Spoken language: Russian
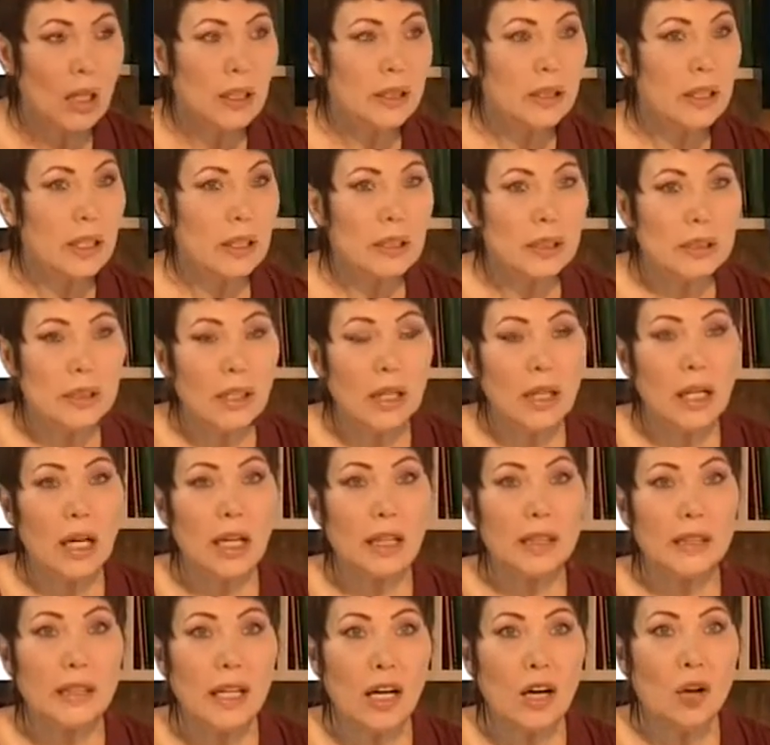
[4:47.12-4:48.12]
Так,
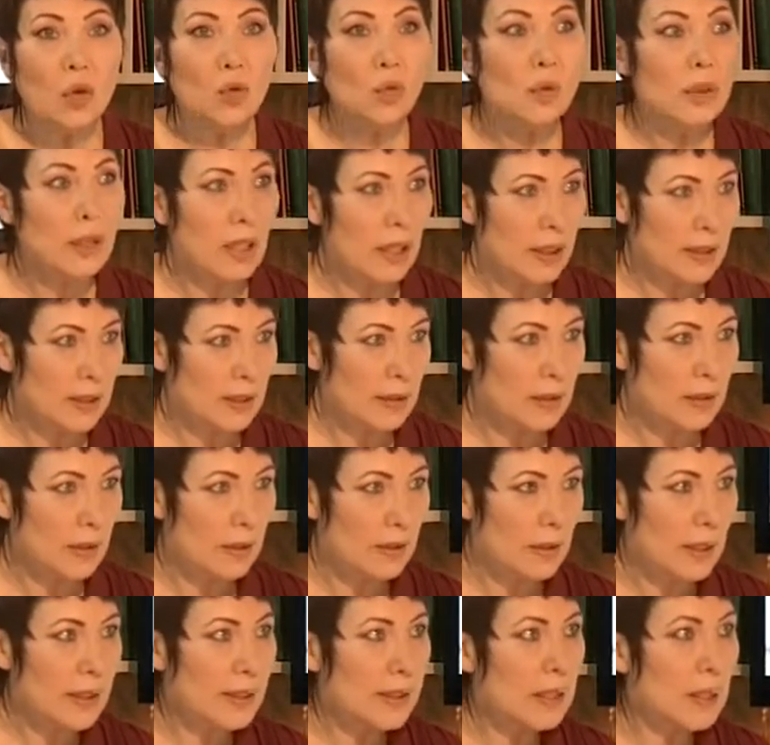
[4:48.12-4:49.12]
когда у нас
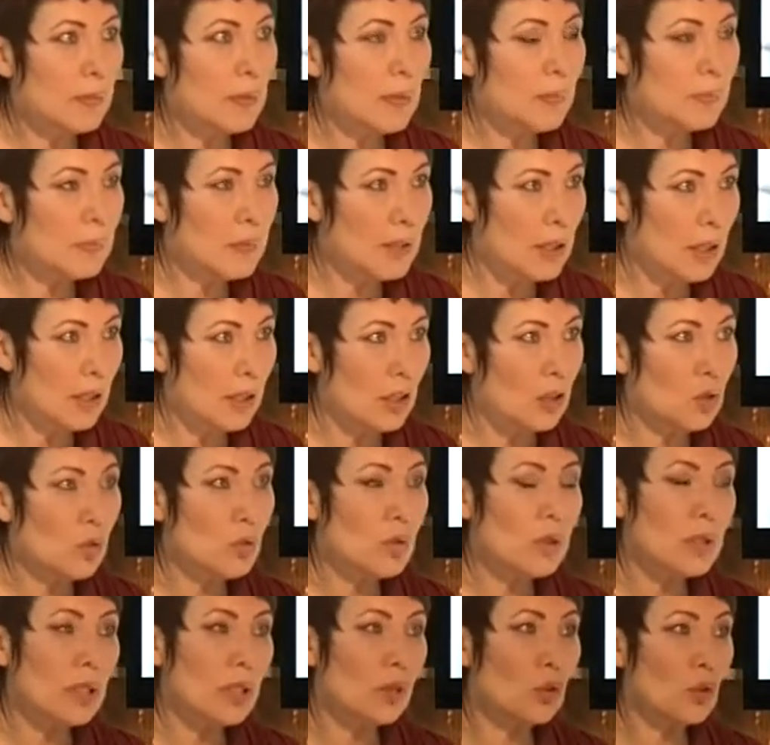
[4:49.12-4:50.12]
на самом деле
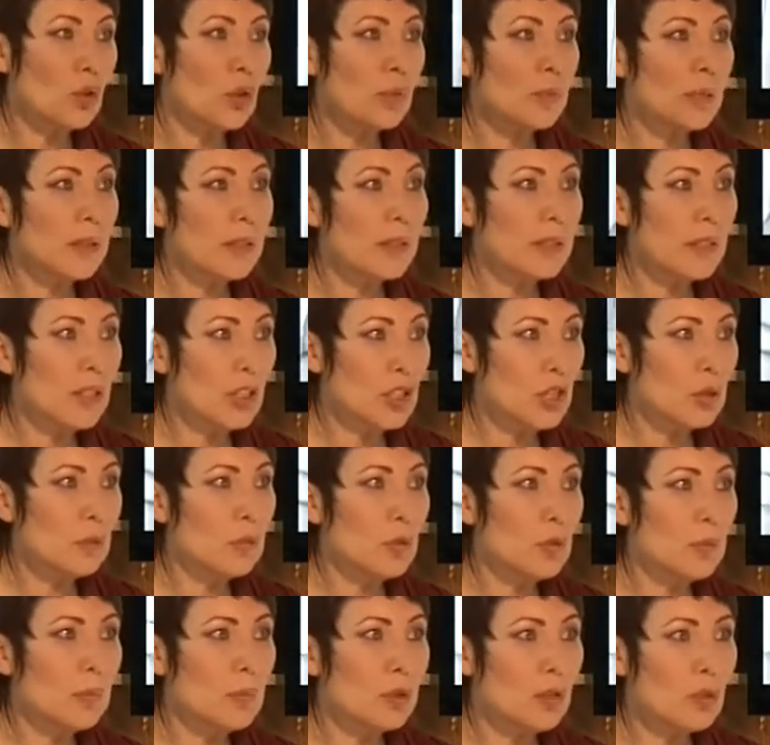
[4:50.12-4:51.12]
люди, которые
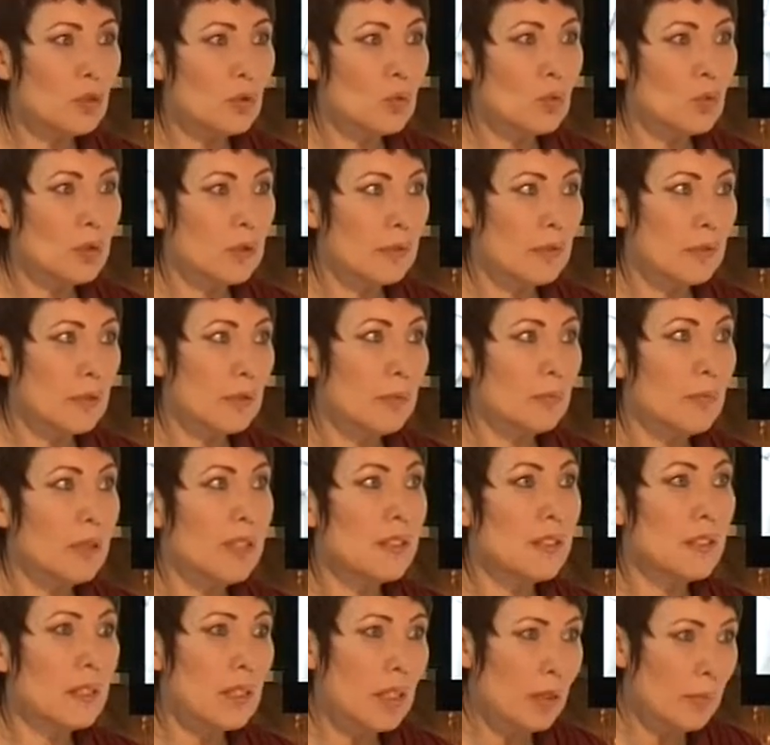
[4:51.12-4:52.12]
по-настоящему любят искусство,
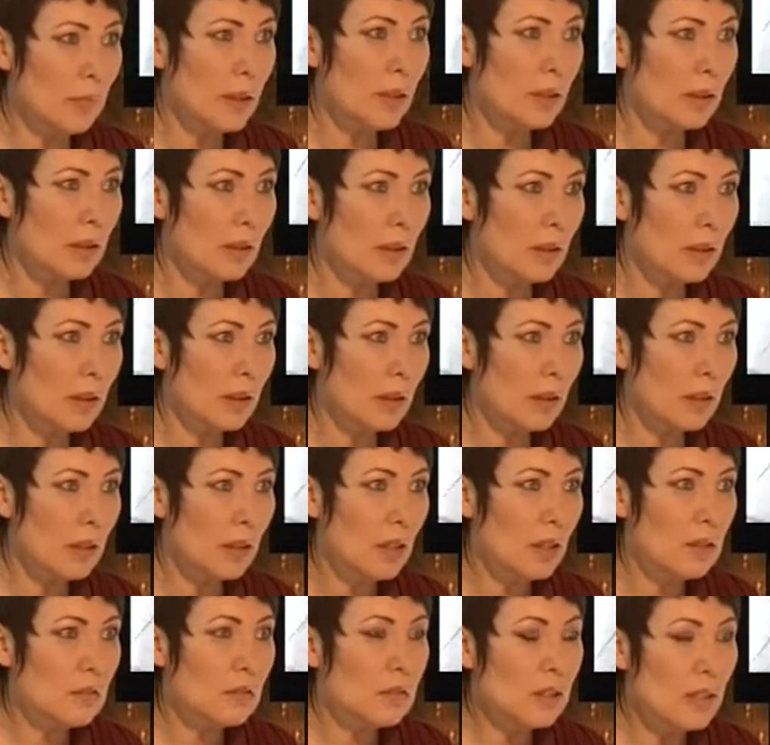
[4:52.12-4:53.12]
бессеребренники,
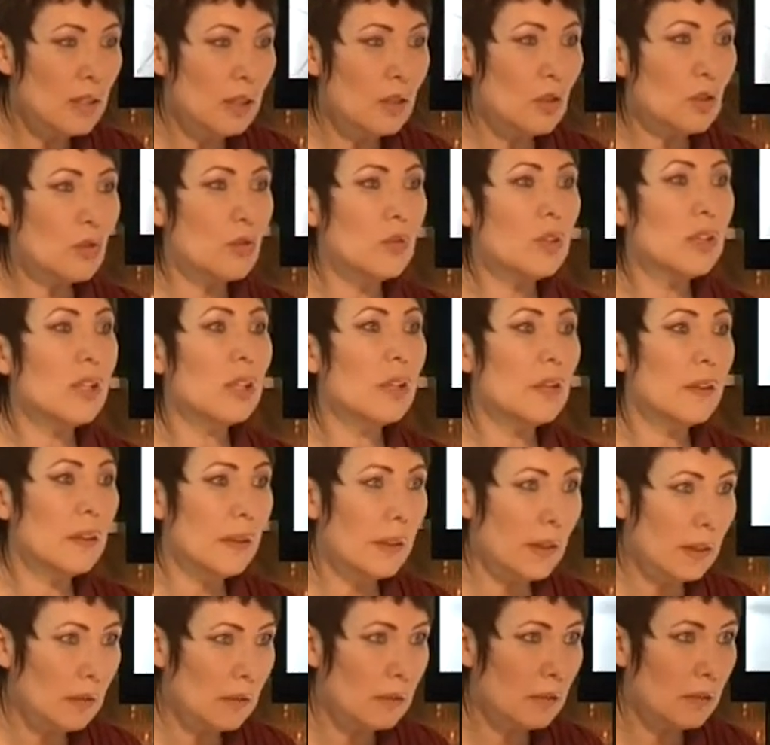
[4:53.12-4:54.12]
денег у них
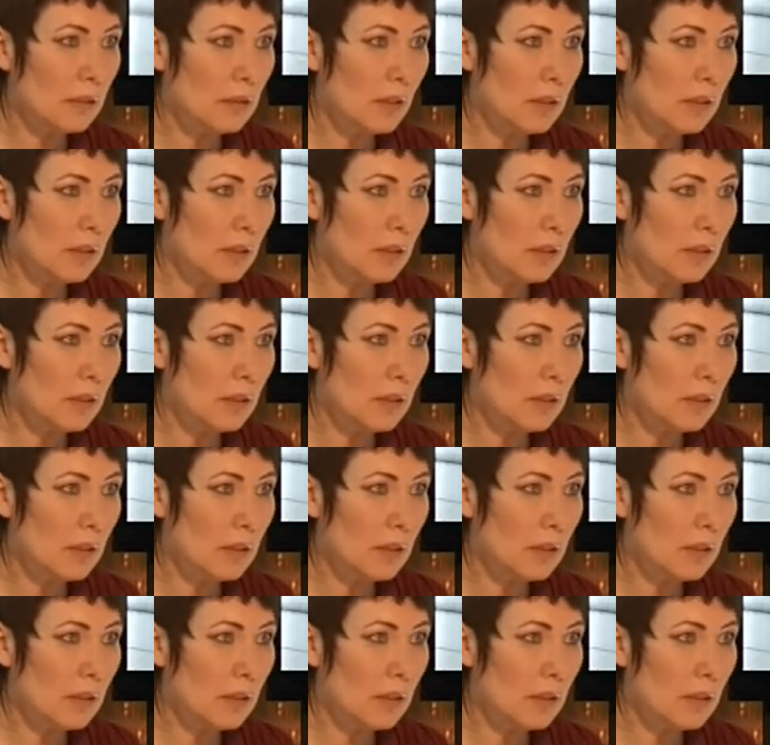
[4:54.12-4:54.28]
нет,